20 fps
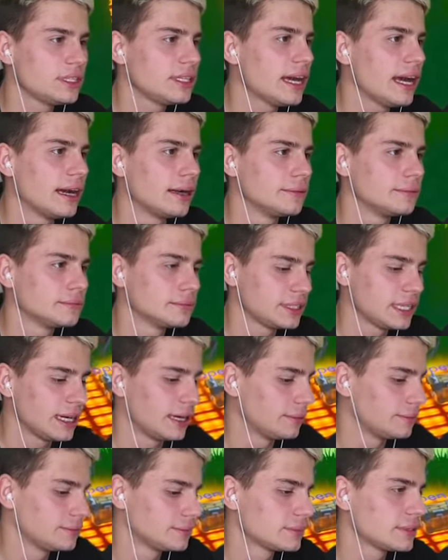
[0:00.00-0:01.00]
Ja, ty.
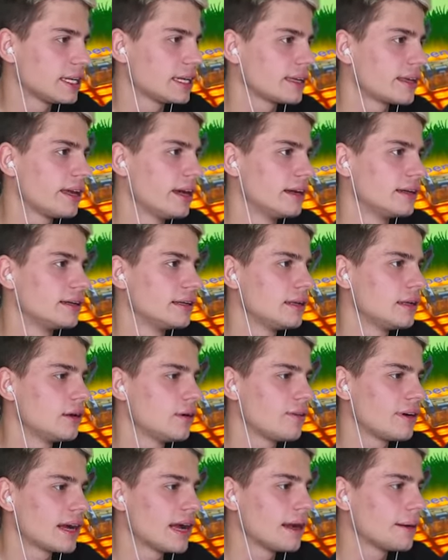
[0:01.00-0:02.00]
ja, ty. tak, ja. No,
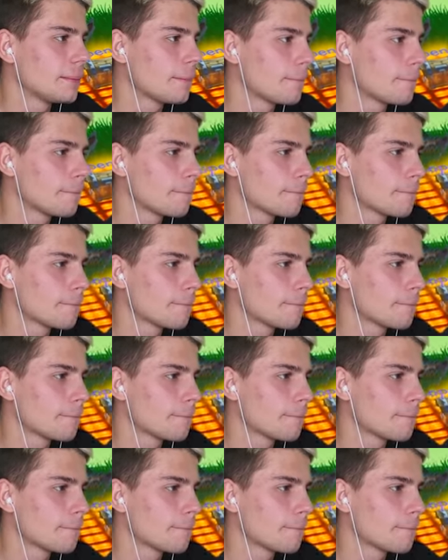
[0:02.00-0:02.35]
Uwaga. dawaj.